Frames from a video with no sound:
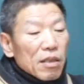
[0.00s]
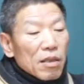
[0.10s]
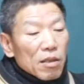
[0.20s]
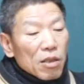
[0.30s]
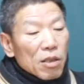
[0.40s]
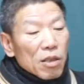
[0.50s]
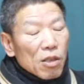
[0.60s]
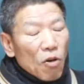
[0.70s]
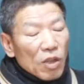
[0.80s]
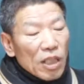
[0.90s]
그
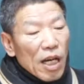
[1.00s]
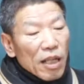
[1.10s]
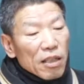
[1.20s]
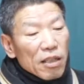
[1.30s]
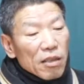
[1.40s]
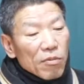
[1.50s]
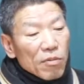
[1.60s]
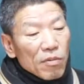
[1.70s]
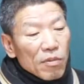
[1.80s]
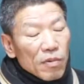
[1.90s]
정치하는
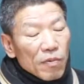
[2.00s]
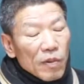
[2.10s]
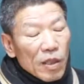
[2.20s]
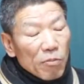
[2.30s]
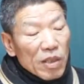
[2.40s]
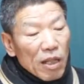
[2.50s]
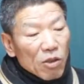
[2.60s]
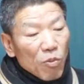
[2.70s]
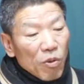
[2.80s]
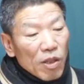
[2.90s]
음,
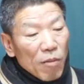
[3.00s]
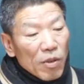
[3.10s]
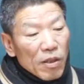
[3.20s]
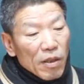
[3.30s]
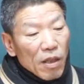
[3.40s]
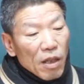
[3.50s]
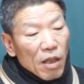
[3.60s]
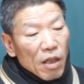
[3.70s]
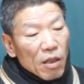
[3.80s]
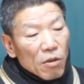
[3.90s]
입장에서 본다면
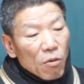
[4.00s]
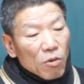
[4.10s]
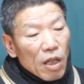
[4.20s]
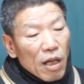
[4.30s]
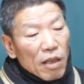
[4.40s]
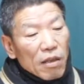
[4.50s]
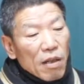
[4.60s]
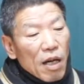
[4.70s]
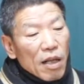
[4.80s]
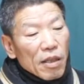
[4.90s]

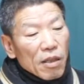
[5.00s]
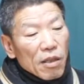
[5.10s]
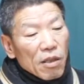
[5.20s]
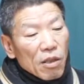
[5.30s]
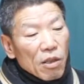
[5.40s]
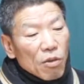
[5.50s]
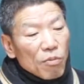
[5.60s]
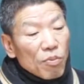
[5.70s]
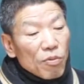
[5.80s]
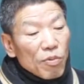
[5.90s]
농사라든가 이, 이, 이런
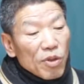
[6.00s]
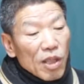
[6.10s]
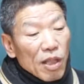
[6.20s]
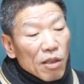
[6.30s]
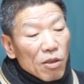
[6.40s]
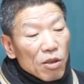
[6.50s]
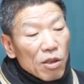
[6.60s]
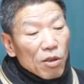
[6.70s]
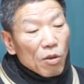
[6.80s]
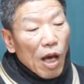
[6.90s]
부분이라는
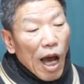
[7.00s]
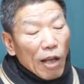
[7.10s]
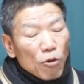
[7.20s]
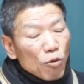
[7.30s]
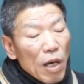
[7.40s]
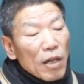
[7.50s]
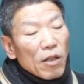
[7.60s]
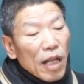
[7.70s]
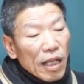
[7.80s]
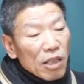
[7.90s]
것이 안 중요한
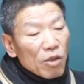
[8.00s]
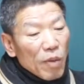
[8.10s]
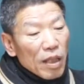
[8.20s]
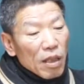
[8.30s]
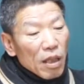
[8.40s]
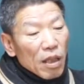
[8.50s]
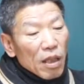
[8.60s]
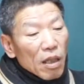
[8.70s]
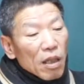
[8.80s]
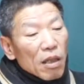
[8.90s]
건 아니지만
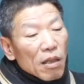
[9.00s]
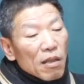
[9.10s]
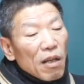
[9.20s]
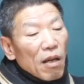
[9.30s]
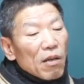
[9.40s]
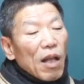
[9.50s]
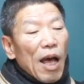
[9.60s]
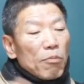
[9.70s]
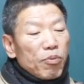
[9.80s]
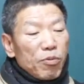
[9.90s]
그러나 그
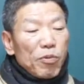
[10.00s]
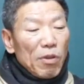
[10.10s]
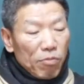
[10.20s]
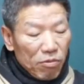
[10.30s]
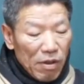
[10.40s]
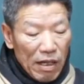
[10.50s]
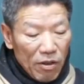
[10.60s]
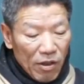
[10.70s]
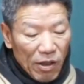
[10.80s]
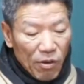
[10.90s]
한 부분에 불과한
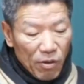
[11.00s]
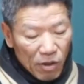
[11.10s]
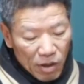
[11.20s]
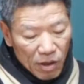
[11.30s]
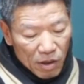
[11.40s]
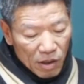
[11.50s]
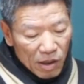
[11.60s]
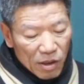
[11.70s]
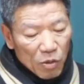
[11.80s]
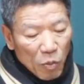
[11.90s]
거예요. 이,
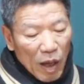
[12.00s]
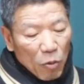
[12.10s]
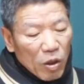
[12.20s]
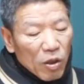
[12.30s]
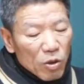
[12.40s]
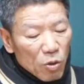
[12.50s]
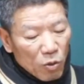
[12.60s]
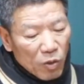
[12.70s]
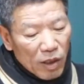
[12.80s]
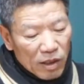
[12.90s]
이, 바로 그런
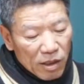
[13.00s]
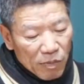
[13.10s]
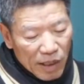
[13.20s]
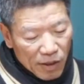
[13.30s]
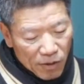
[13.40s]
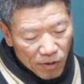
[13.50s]
정도의 의미예요.